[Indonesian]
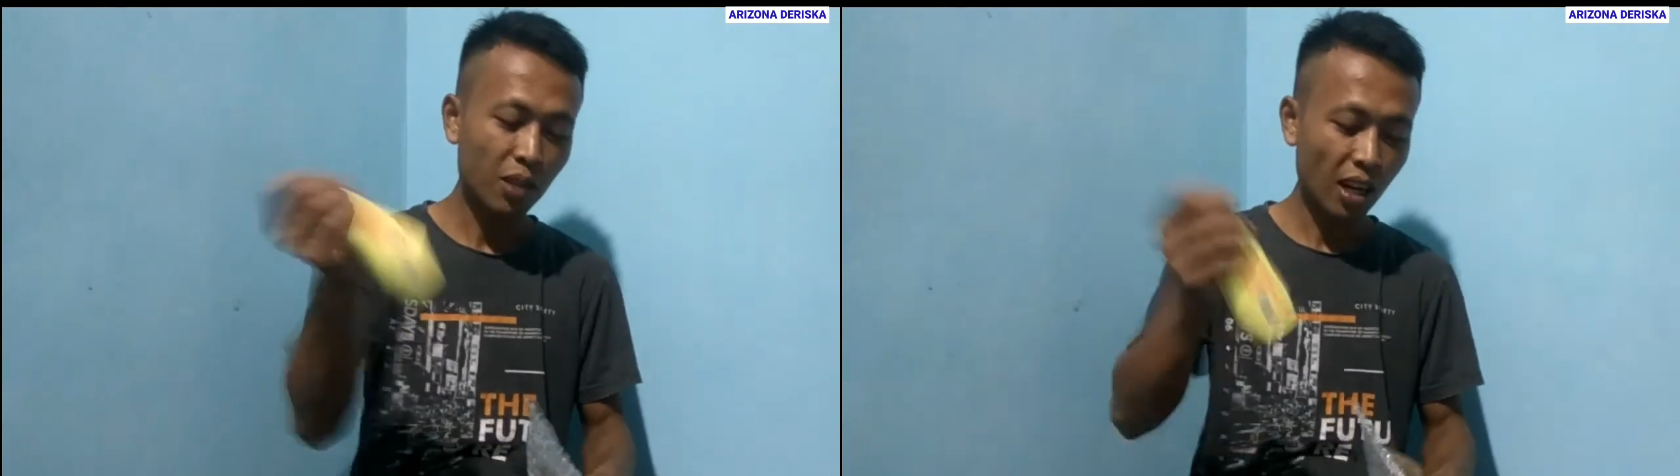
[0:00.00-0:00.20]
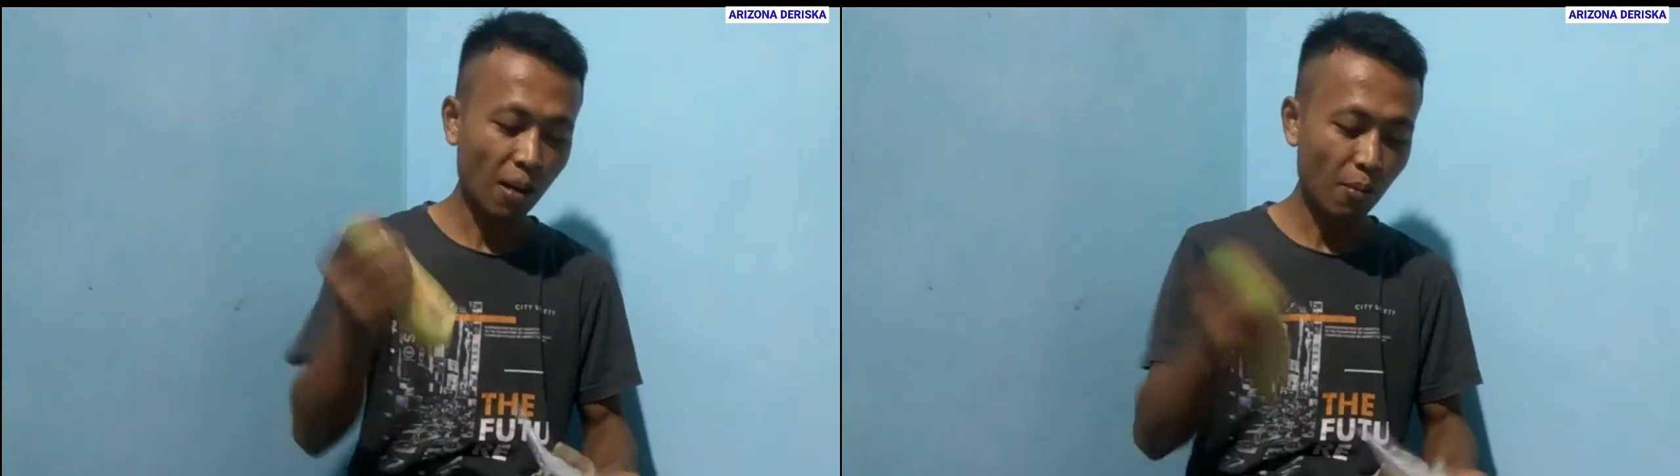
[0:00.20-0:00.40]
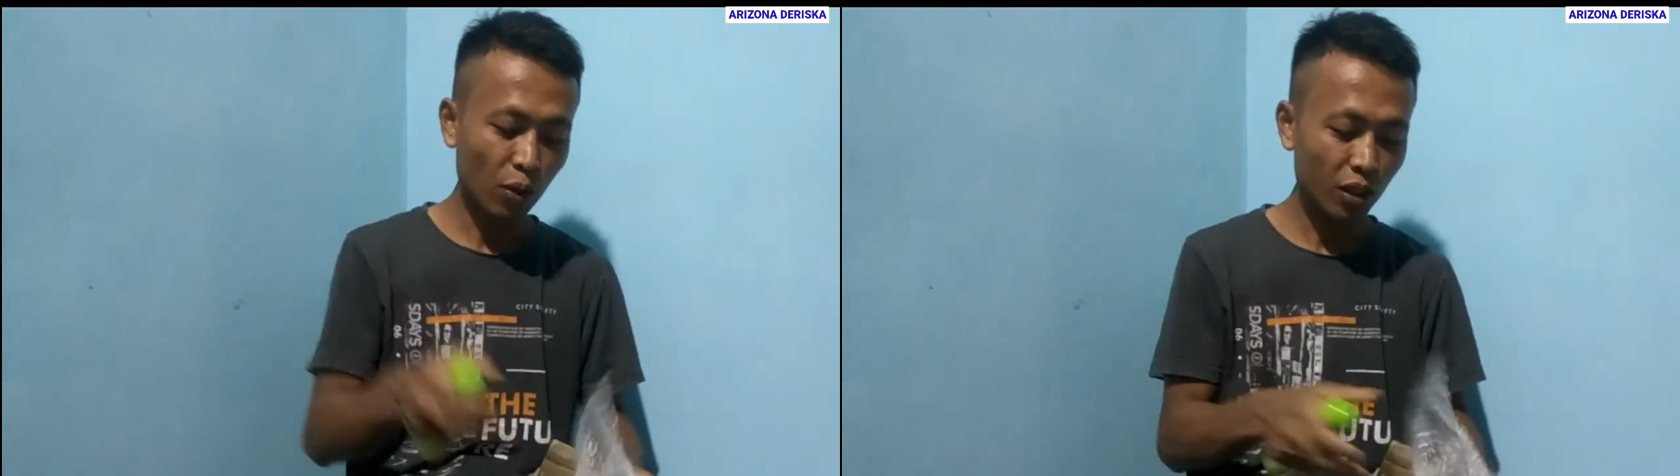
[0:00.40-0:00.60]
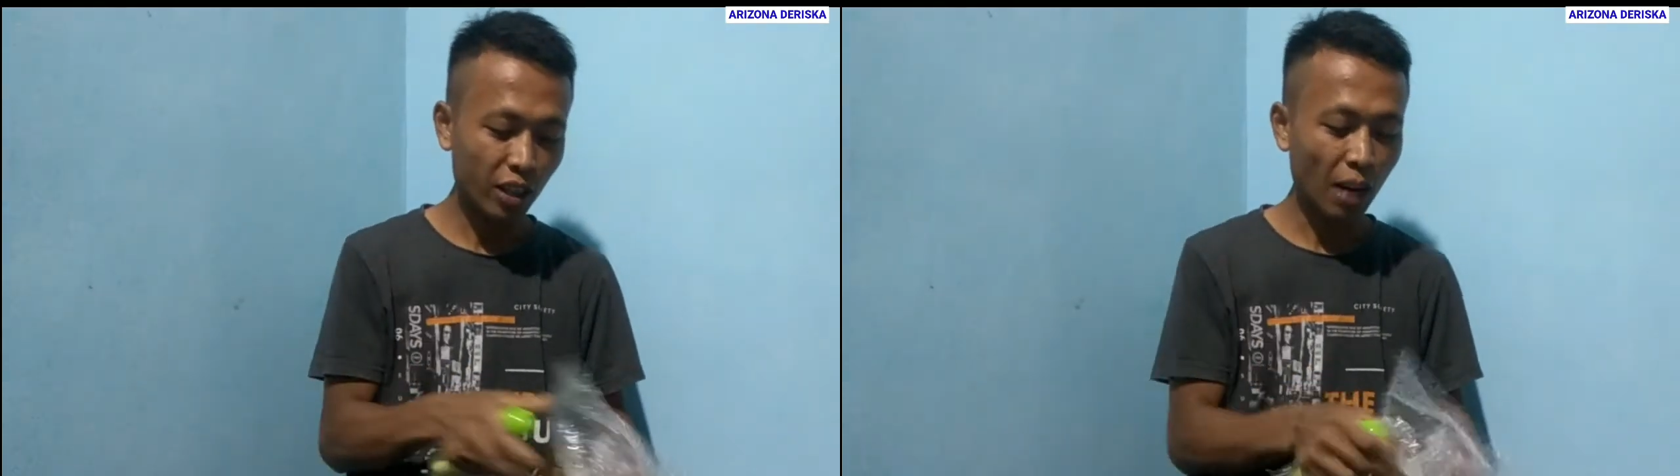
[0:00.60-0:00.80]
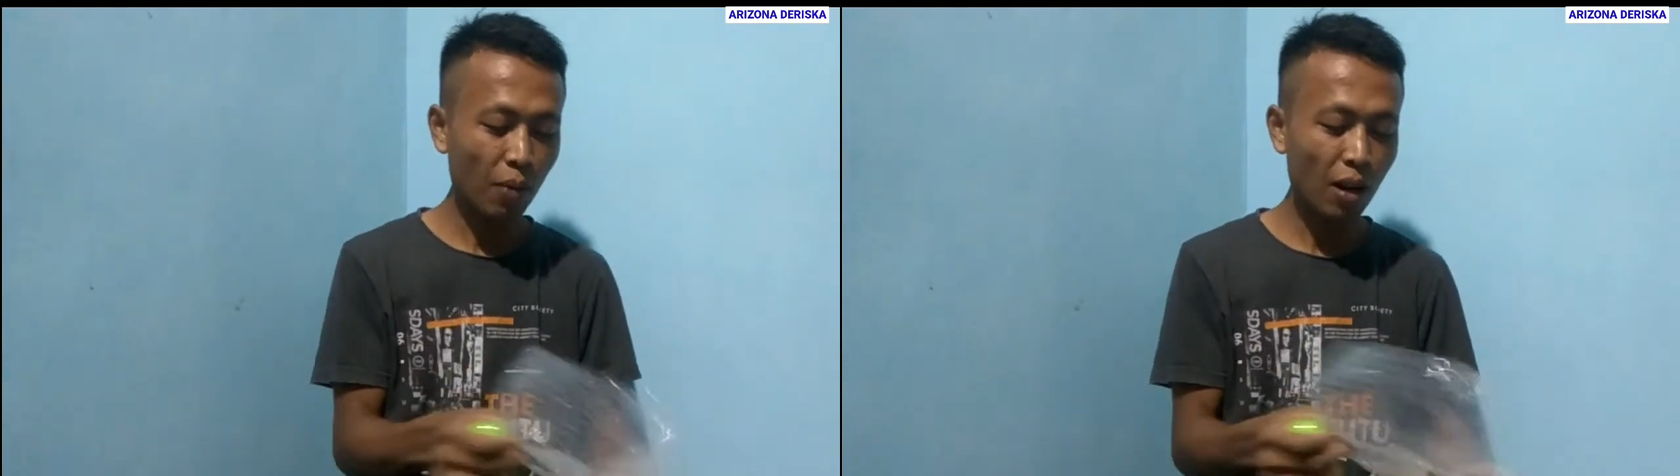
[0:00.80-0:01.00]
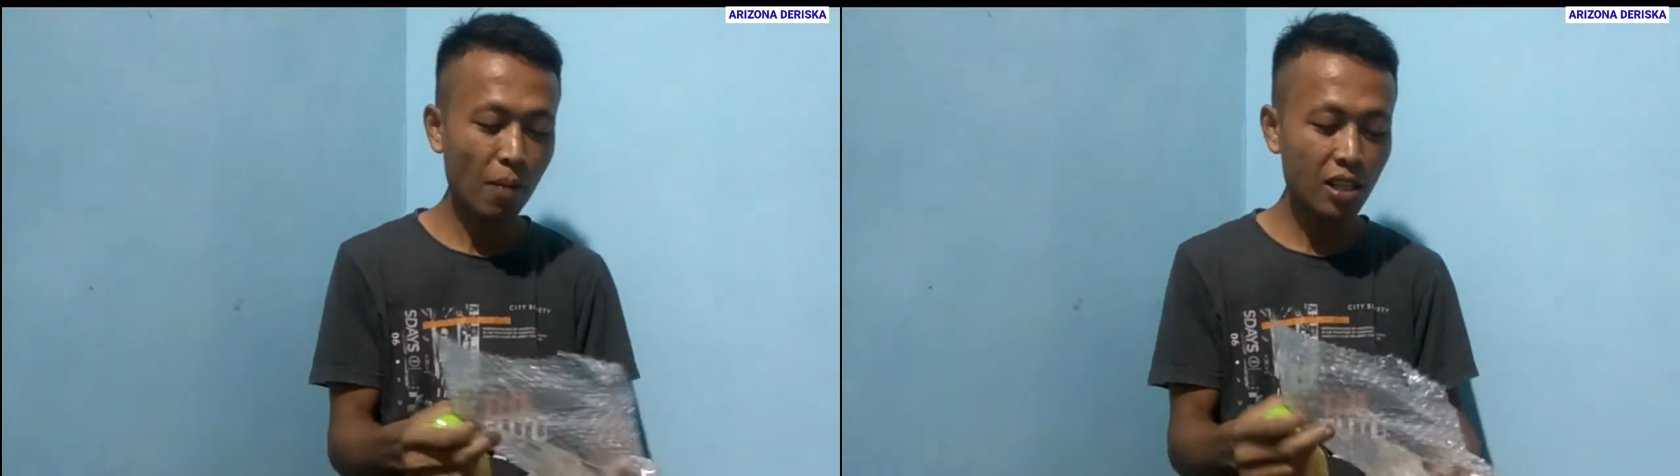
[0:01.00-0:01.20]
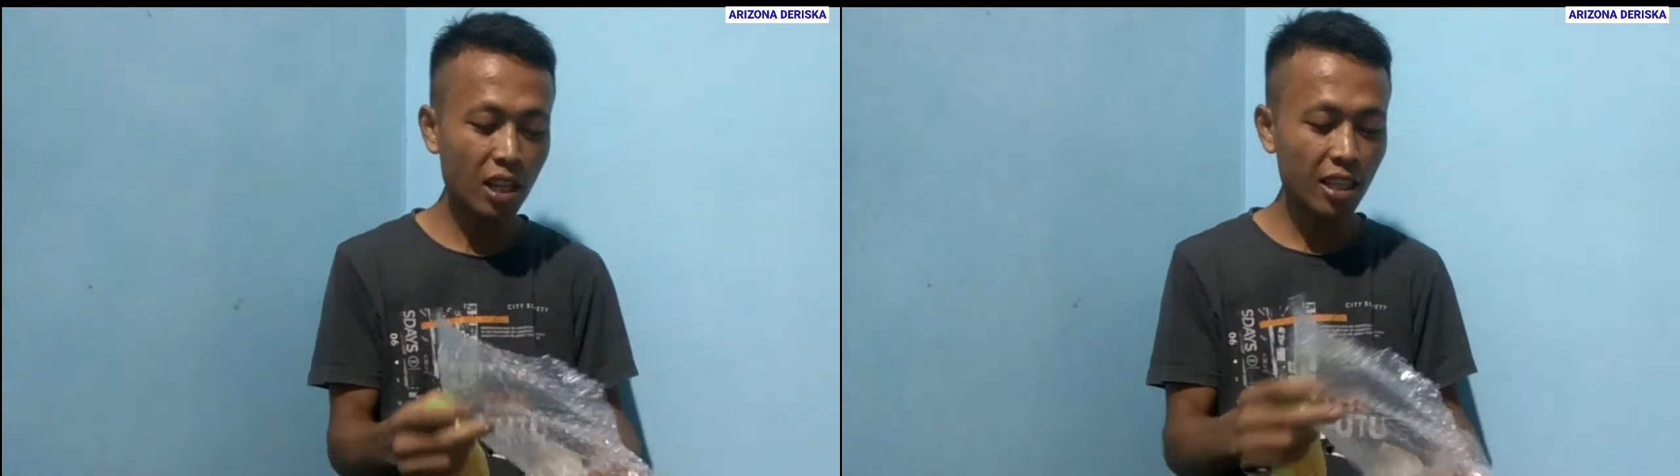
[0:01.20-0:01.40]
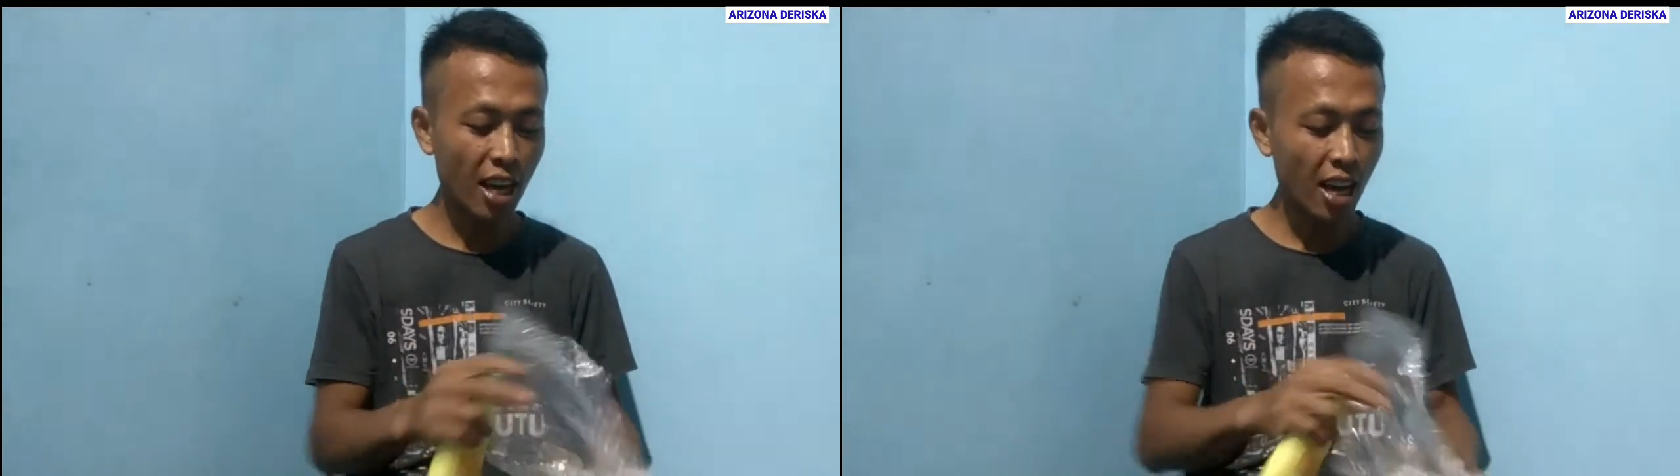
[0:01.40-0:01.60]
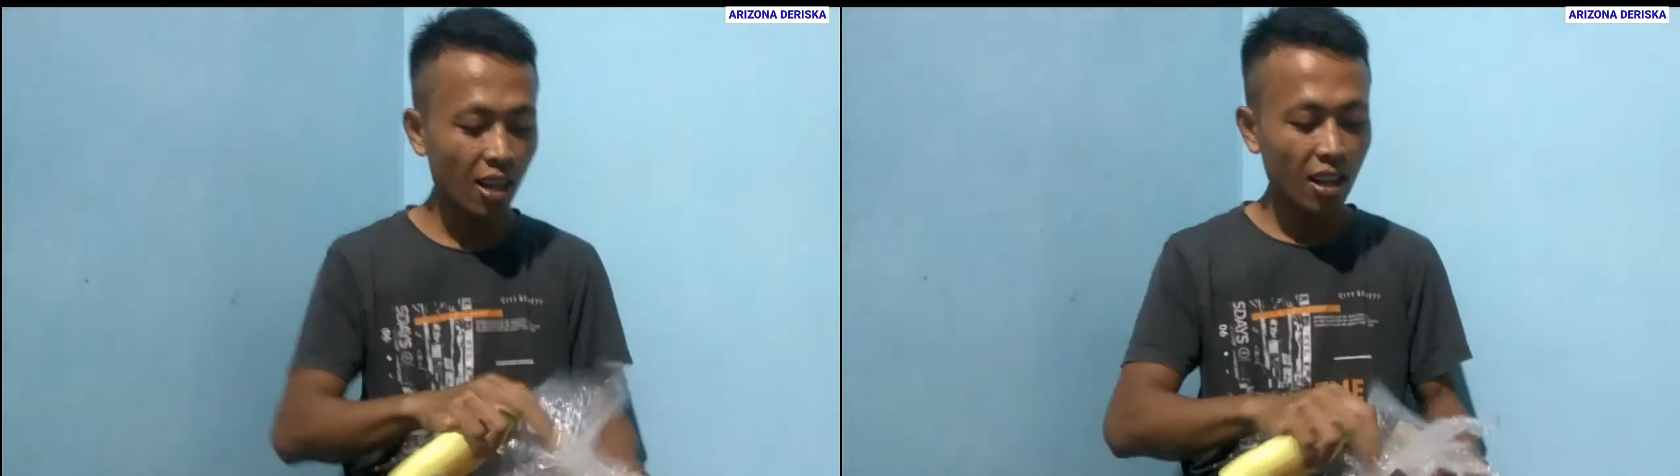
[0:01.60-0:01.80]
minyak rambut dan pengemasannya